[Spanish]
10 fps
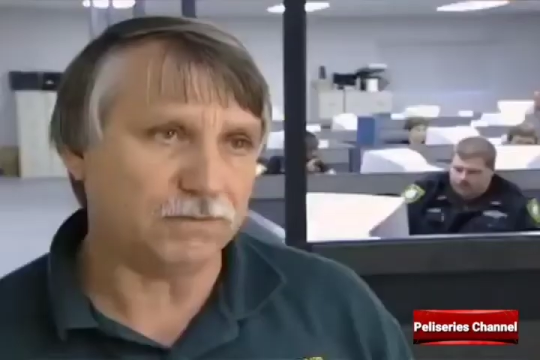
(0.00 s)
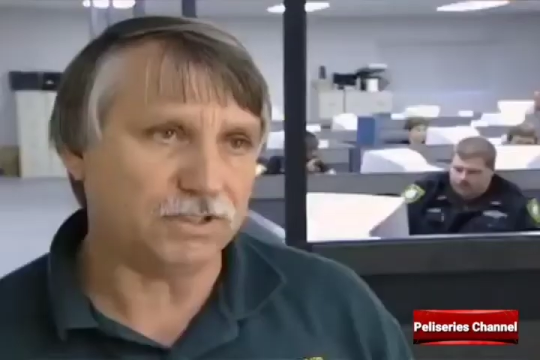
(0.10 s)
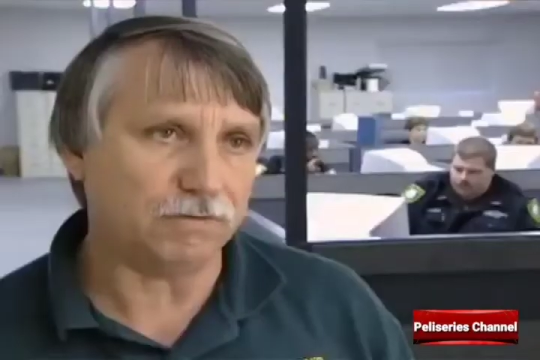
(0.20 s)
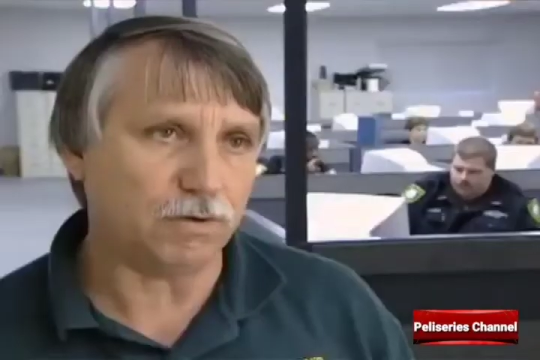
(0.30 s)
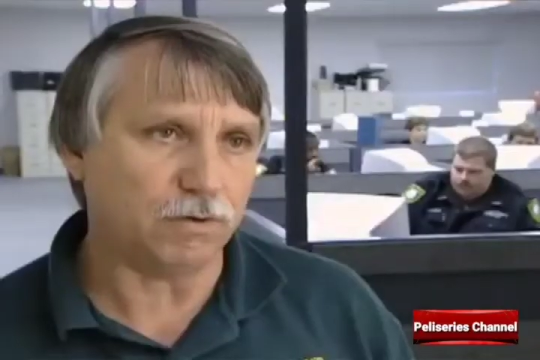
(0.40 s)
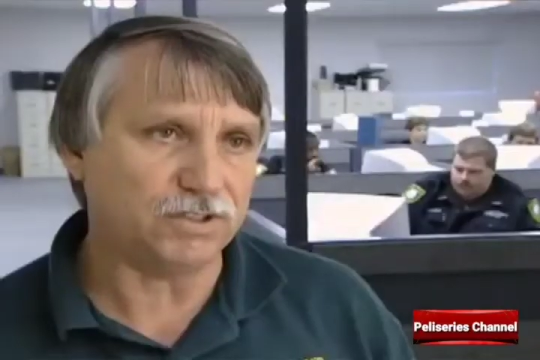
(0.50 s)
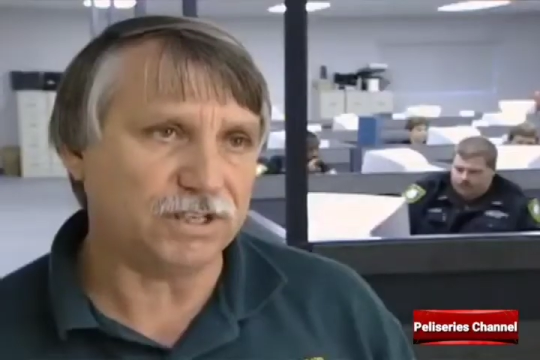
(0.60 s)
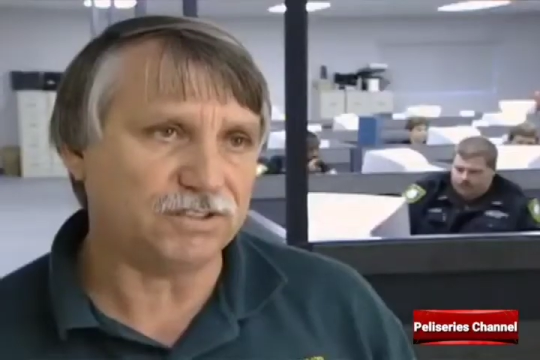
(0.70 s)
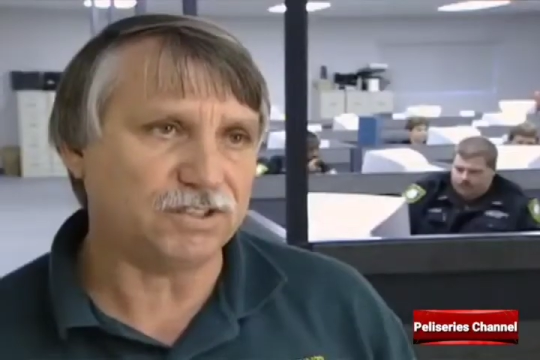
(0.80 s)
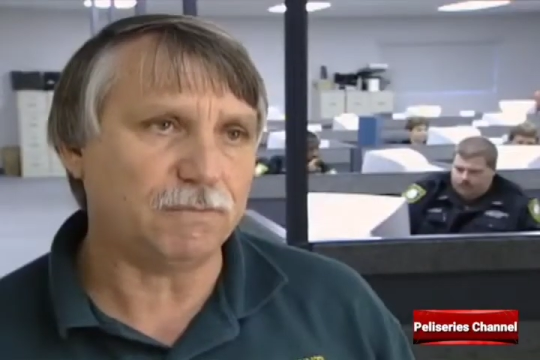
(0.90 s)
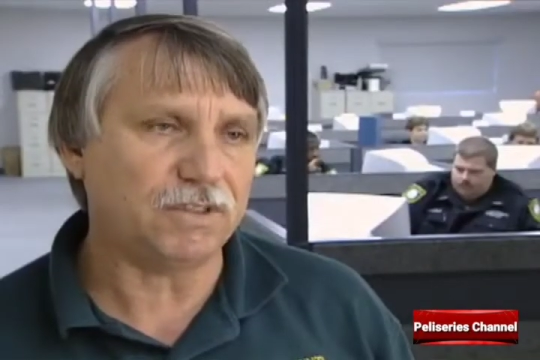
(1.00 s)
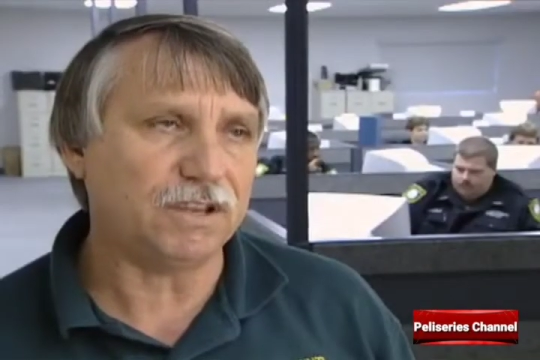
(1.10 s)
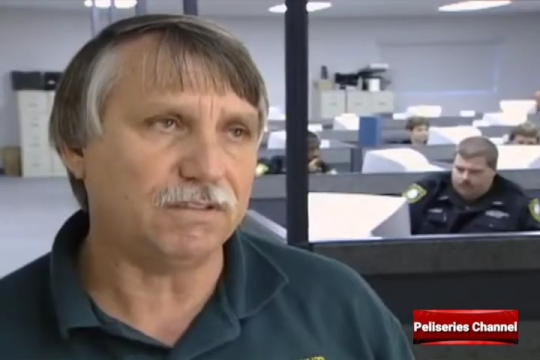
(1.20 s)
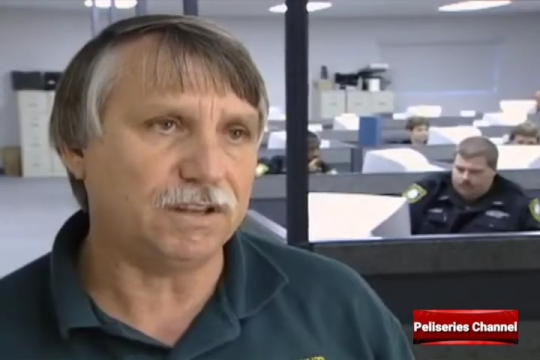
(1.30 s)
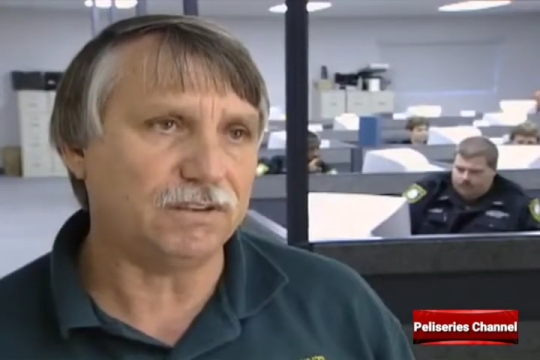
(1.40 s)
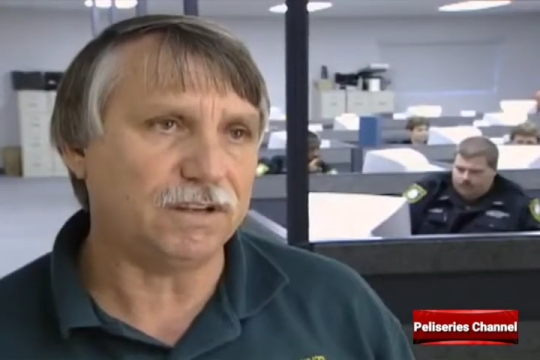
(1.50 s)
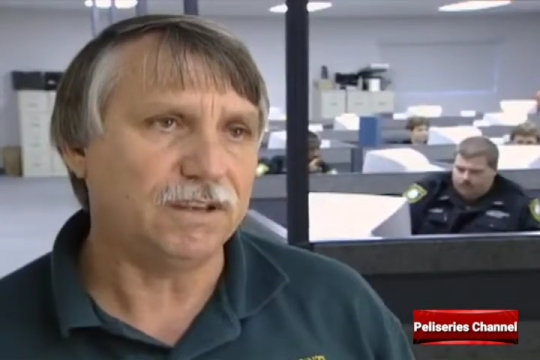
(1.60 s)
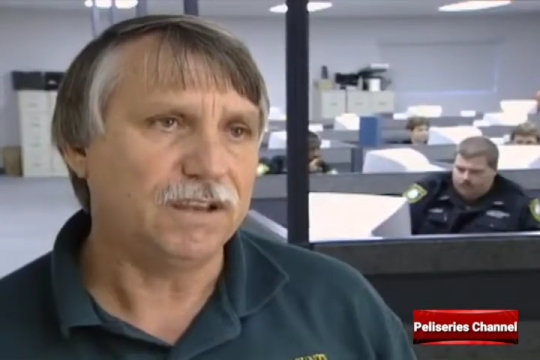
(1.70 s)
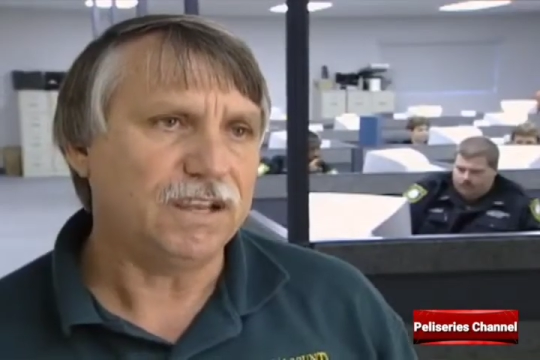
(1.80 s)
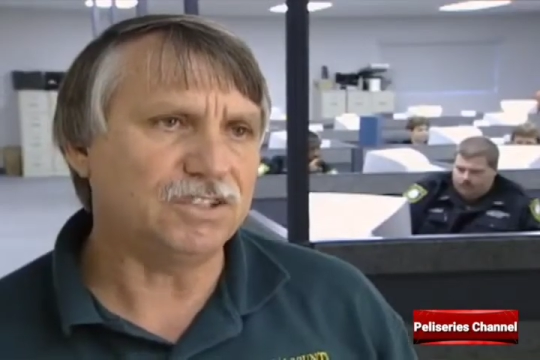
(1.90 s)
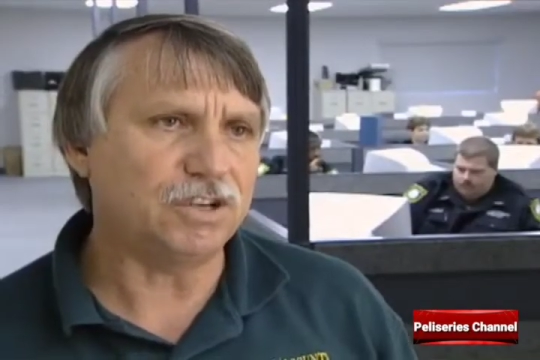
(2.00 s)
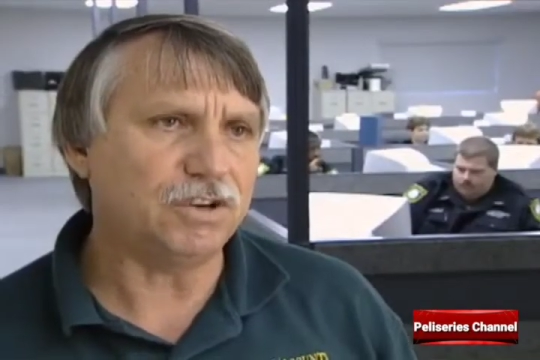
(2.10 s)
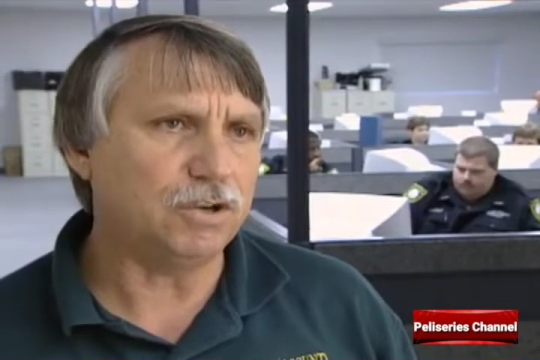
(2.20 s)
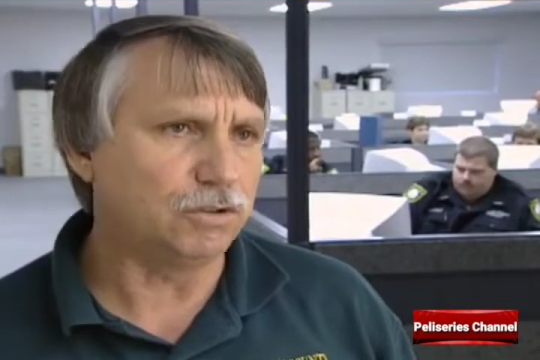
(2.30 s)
lo que por supuesto era inusual.